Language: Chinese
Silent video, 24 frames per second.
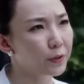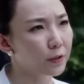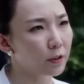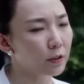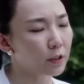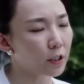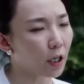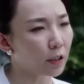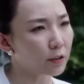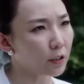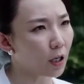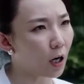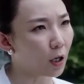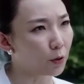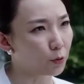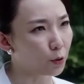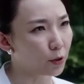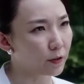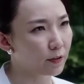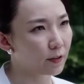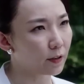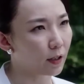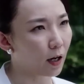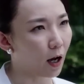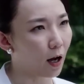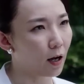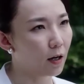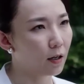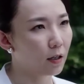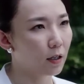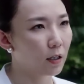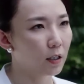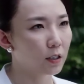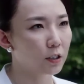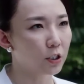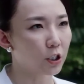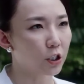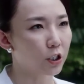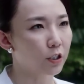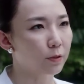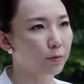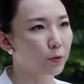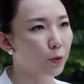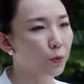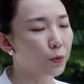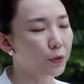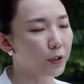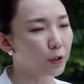让学生找你好多次了，你
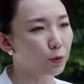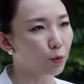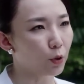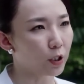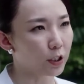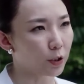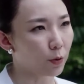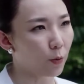是不是故意